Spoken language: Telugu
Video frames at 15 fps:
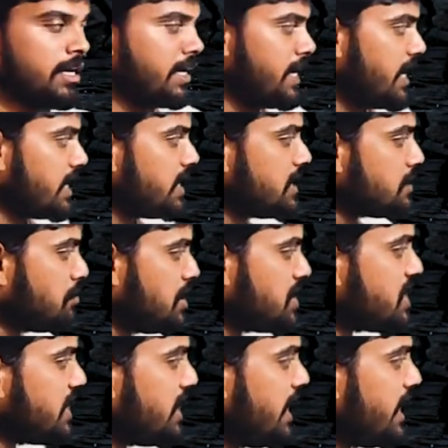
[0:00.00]
నేను ఎట్లా
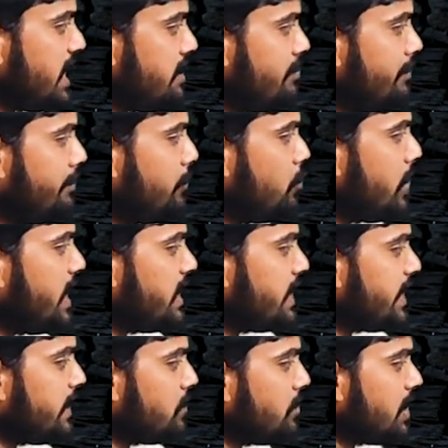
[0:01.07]
స్పిట్ చేయాలంటే ఈ
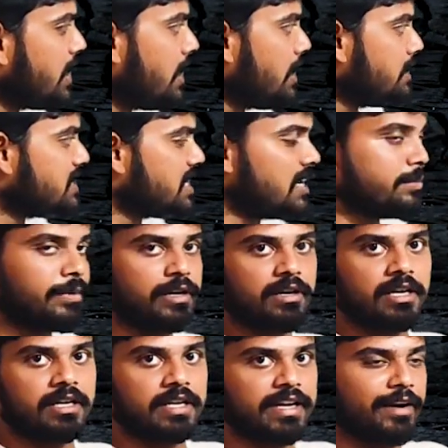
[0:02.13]
మూడింటికి కూడా
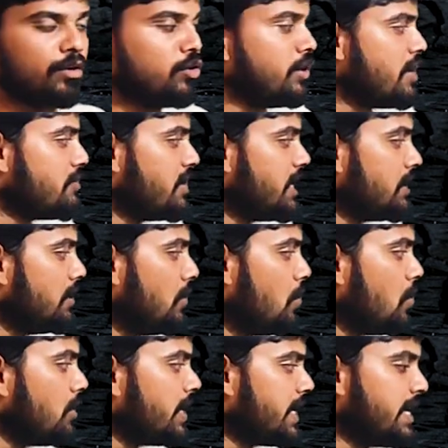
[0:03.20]
సరిపోయేటట్టుగా ఇక్కడ ఉన్నటువంటి
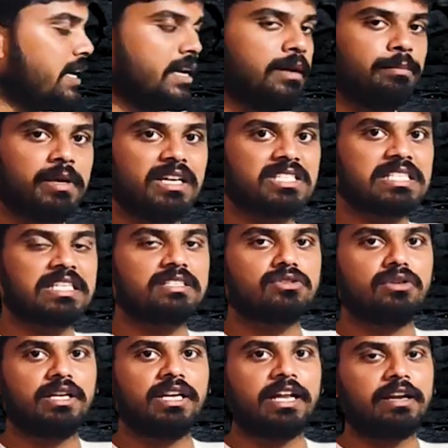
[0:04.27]
లోడ్కి బేస్
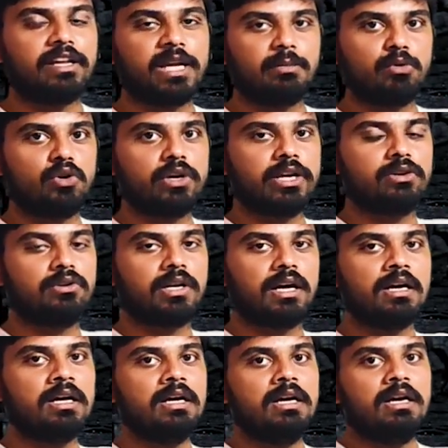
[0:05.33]
చేసుకుని నేను ఈ మూడి కూడా
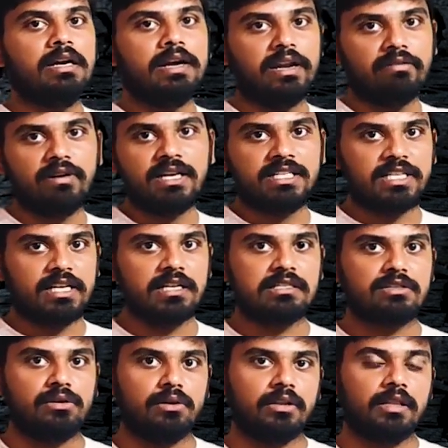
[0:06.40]
డివైడ్
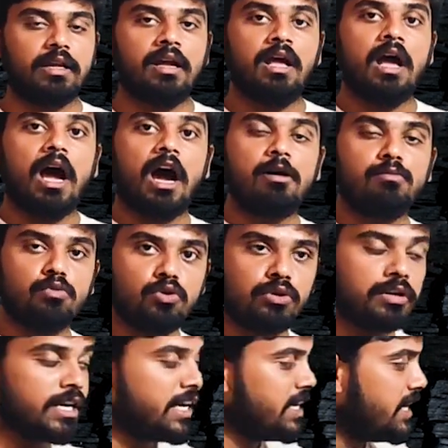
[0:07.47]
చేయాల్సి ఉంటుంది ఆ
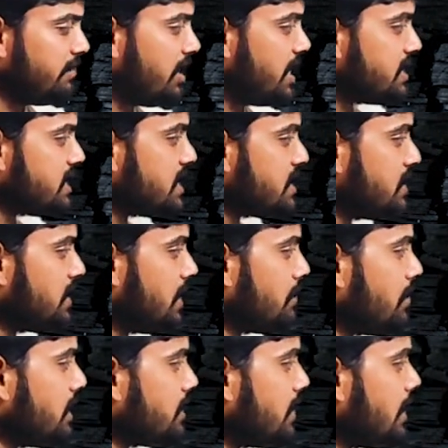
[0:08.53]
మూడు నేను డివైడ్ చేసిన
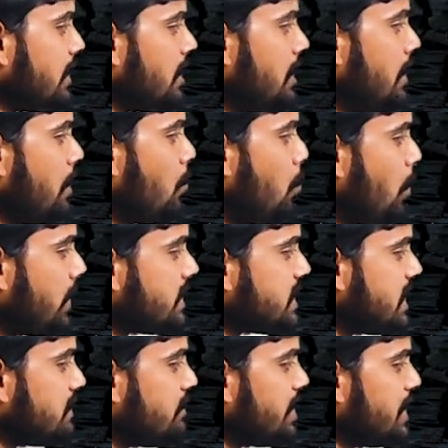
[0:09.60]
తర్వాత ఒక
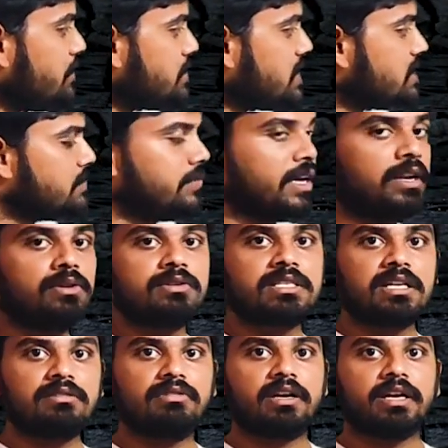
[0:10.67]
సర్వర్ యూసేజ్ వేరొక
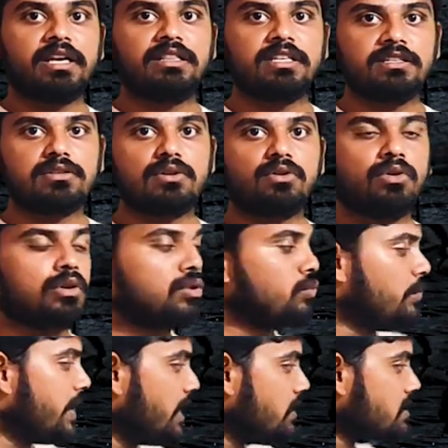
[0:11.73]
సర్వర్ని తీసుకోకూడదు
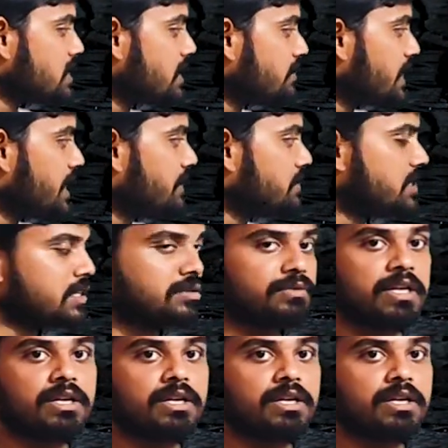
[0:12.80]
వేరొక సర్వర్ యూసేజ్